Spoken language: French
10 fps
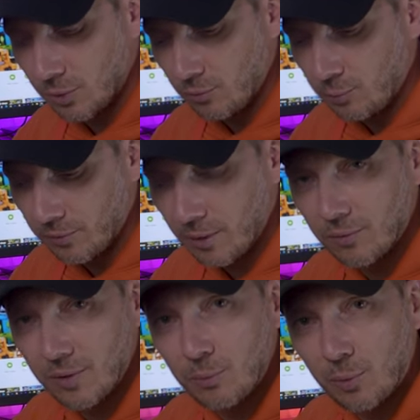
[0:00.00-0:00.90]
que vous pouvez
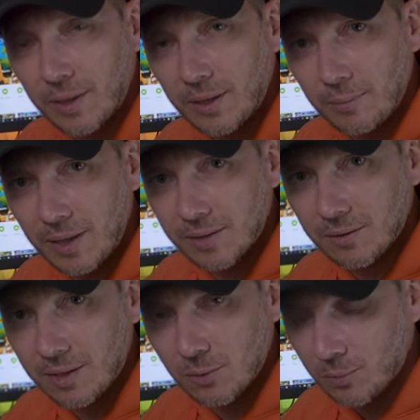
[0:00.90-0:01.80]
enlever pour mettre les masques
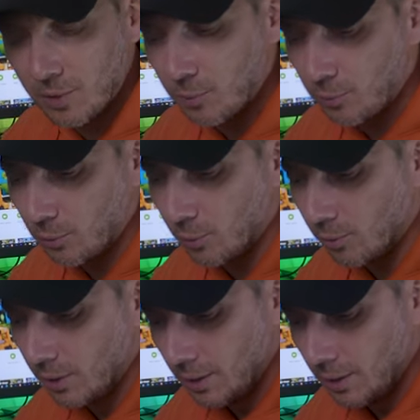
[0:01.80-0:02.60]
qui sont un petit peu plus gros.